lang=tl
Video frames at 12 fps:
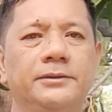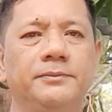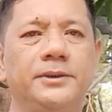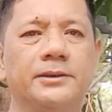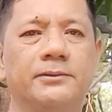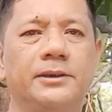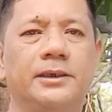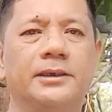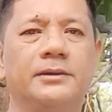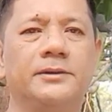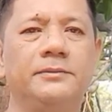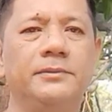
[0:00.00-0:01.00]
yan, biro lang
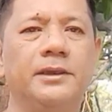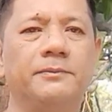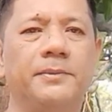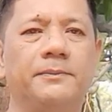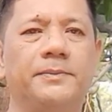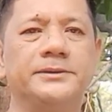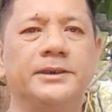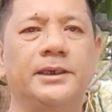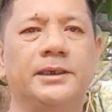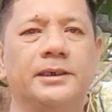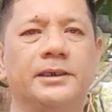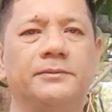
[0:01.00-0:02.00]
naman.
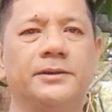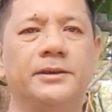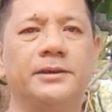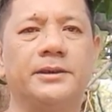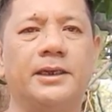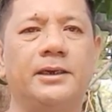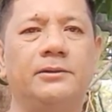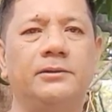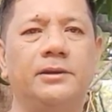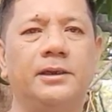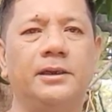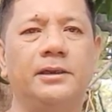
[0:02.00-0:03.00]
Nagpapasaya lang naman ng tao.